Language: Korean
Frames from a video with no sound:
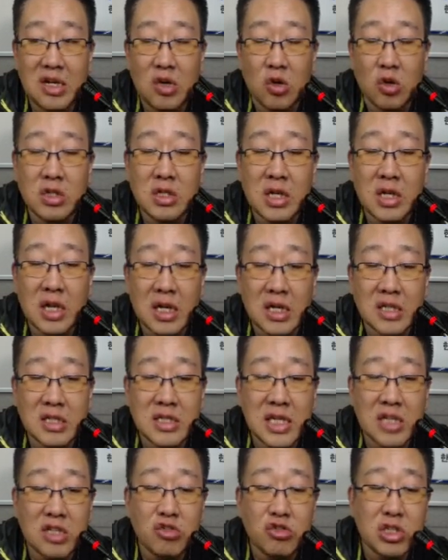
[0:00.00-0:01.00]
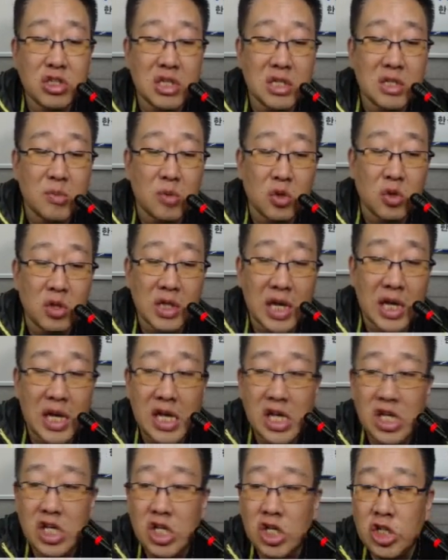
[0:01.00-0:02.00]
어느 나라는 생수 사서 먹는 게
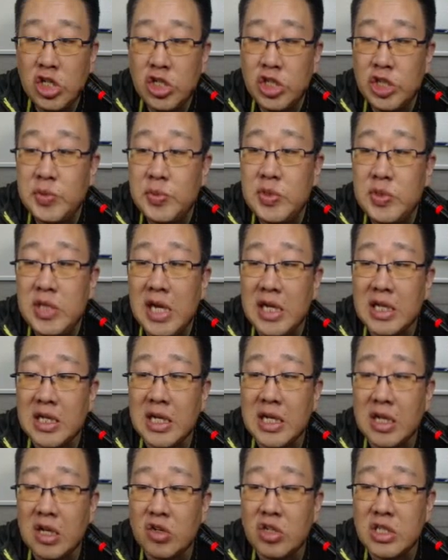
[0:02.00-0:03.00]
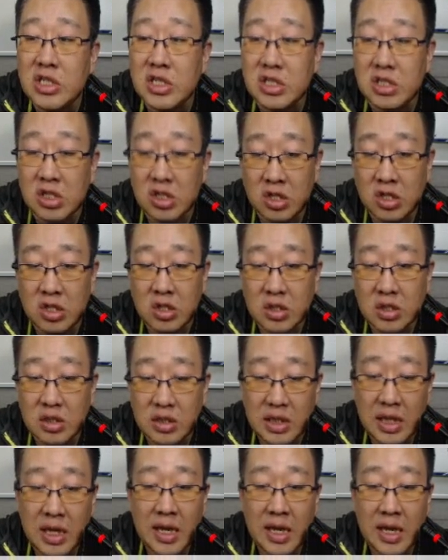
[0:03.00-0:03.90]
쉽지 않은 나라도 있어요. 네.